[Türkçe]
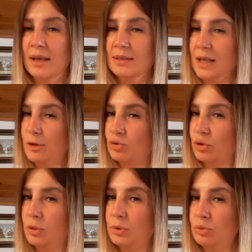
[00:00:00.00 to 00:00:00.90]
Sen
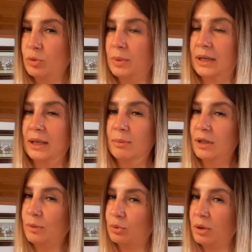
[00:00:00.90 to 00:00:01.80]
şöyle bir dur bakayım
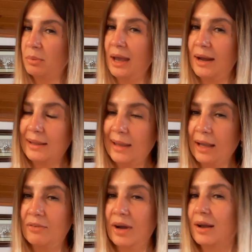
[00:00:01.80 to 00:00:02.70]
ya da burada bir
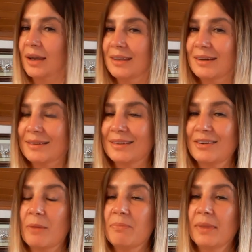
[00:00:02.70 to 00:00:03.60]
erkek var
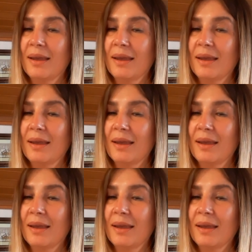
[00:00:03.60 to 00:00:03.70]
hayırdır?